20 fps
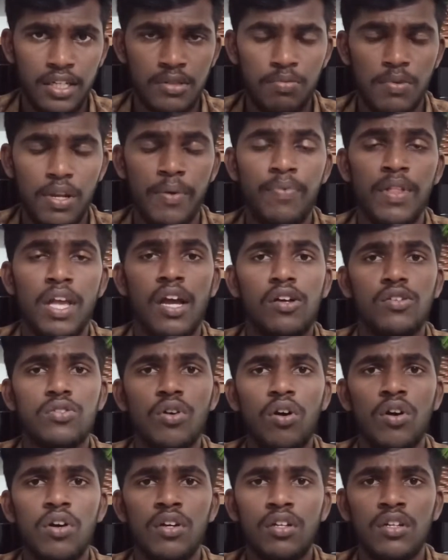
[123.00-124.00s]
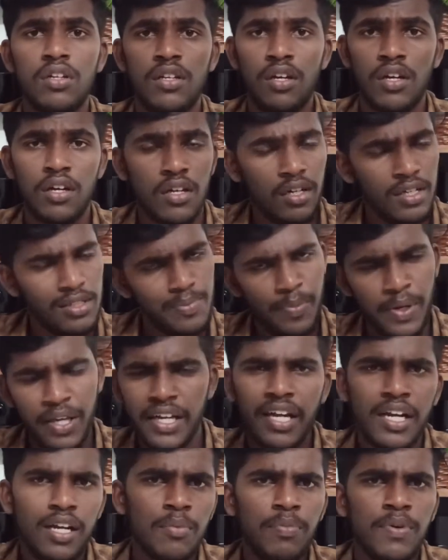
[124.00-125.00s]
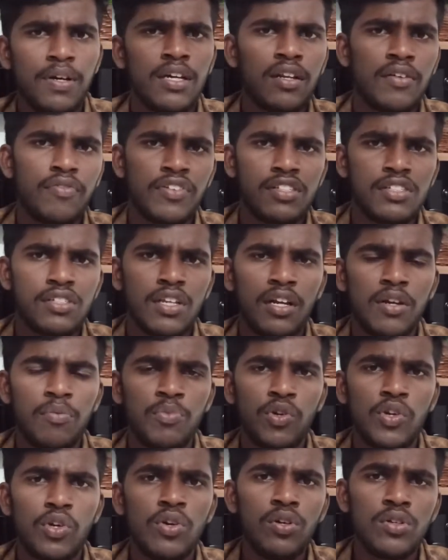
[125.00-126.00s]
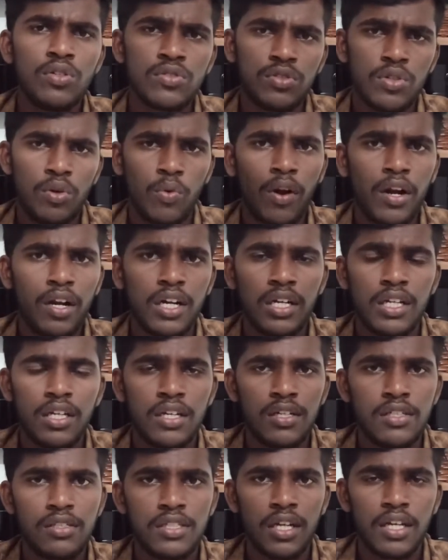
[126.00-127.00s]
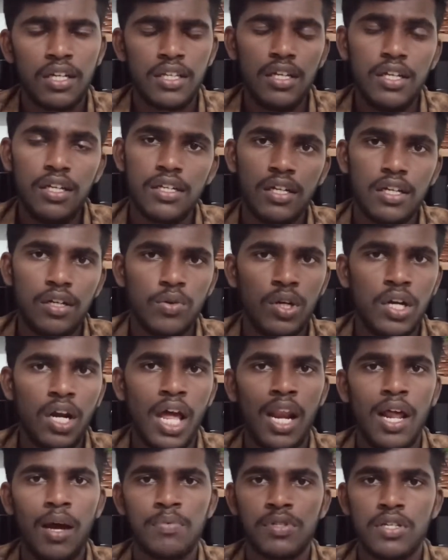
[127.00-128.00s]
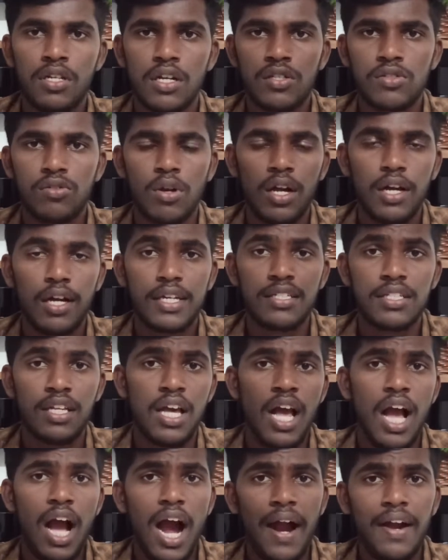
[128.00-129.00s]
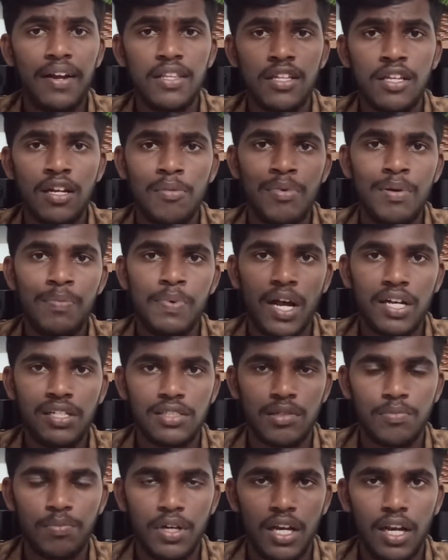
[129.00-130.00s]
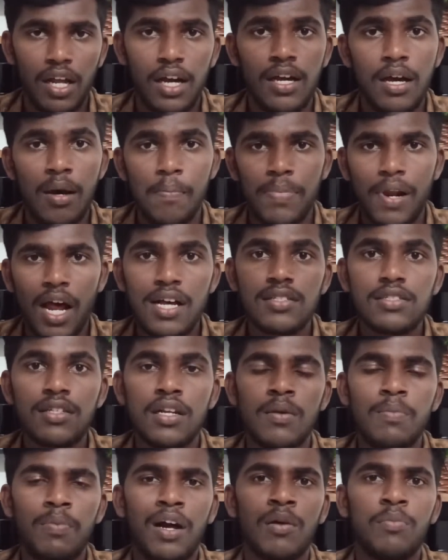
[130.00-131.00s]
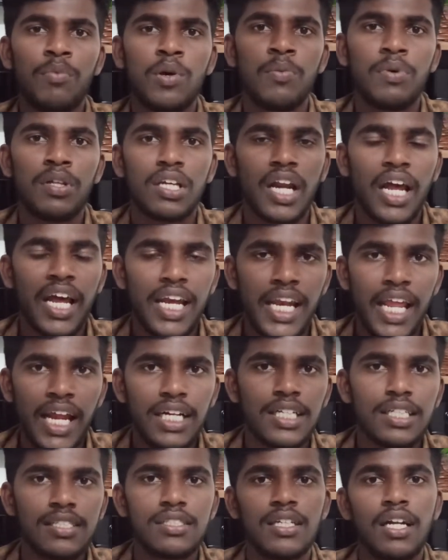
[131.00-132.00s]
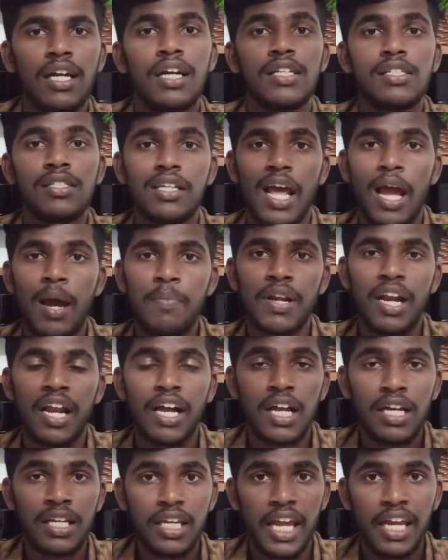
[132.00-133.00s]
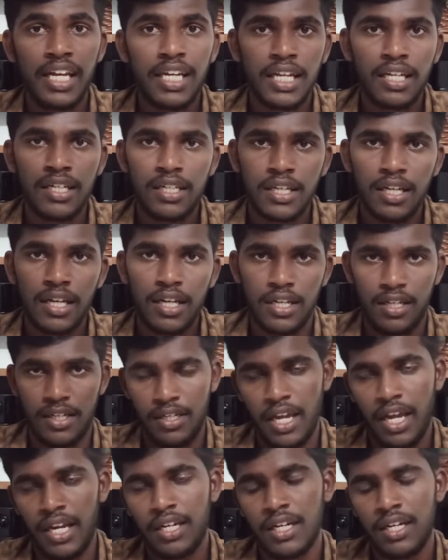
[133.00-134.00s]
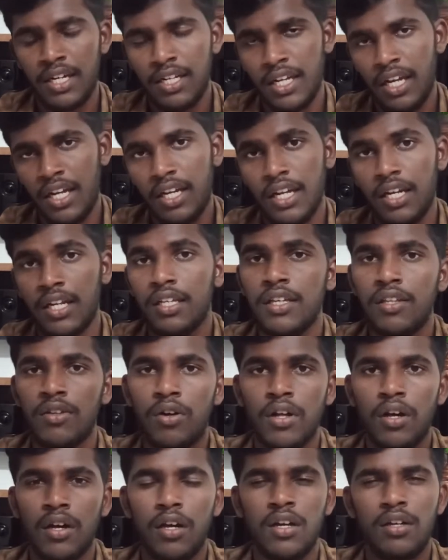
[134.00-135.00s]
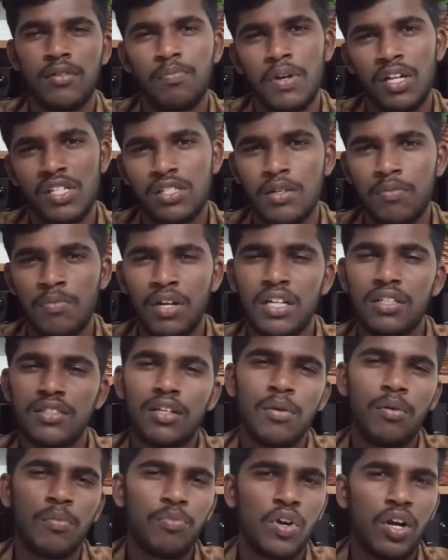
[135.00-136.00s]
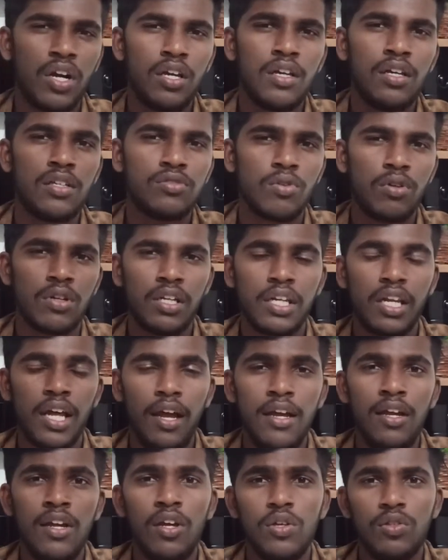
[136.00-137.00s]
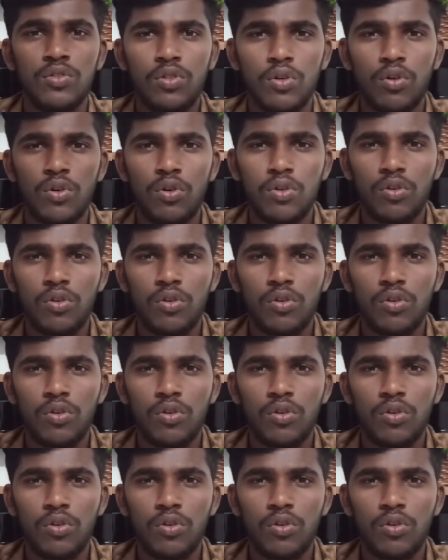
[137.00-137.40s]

டிஸ்பிளே ஸோ டிஸ்பிளே கண்டிப்பாக ரெஃப்ரெஷிங் ரேட் முக்கியம் ஸோ ஒன் டுவெண்ட்டி ஹேட்ஸுங்கிறது ஒரு நல்ல ஆப்ஷன்னே சொல்லலாம் கைஸ் அடுத்தது நம்ம ப்ராசர் போயிடலாம் ப்ராசர்னு பார்க்கும்போது பார்த்தீங்கன்னா லேட்டஸ்ட்டான ஸ்னாப் ட்ராகன் எயிட் எயிட்டி எயிட் ஹண்ட்ரட் எயிட்டி எயிட் இதோட ப்ளஸ் அண்ட் மைனஸ் நான் முன்னாடியே சொல்லிட்டேன் ஸோ